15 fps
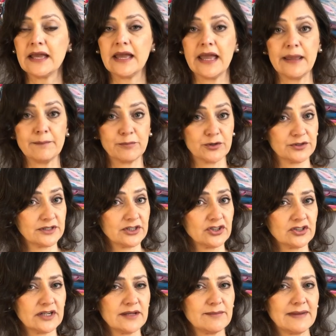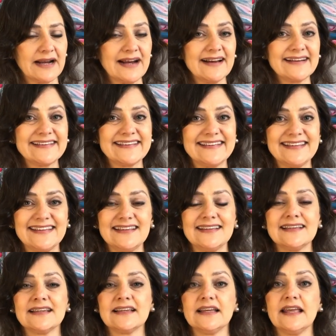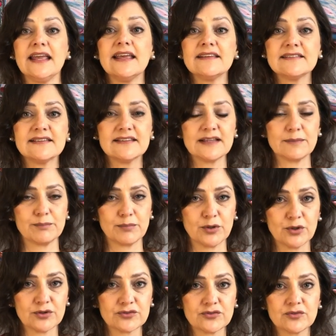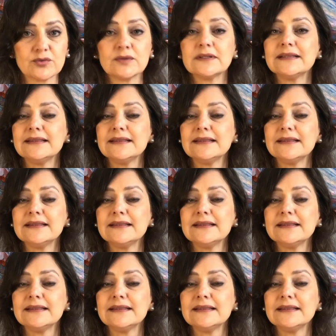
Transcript: É importante lembrar que esse depósito